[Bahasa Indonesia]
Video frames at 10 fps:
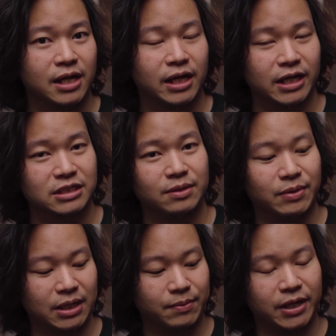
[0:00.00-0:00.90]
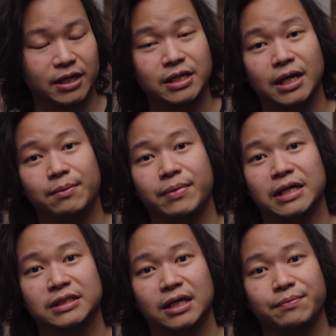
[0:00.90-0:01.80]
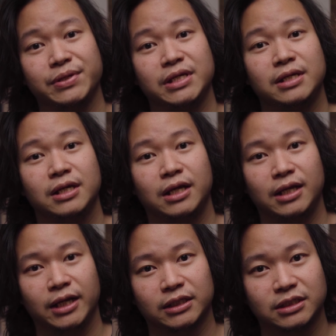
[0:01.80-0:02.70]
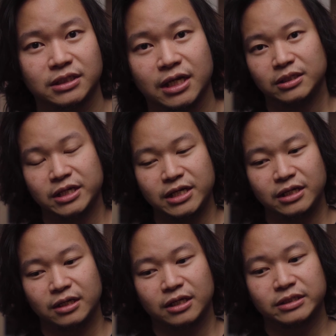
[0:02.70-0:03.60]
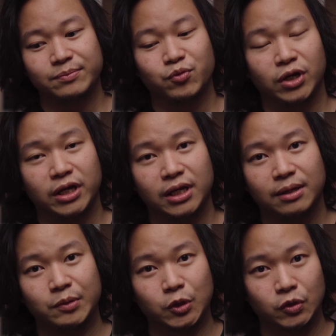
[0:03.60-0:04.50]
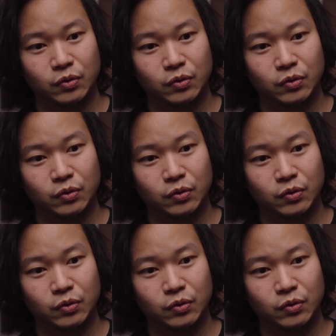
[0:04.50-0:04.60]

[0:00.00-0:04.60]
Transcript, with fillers: S55 ini yang berasa lebih rileks. Jadi kesimpulannya menurut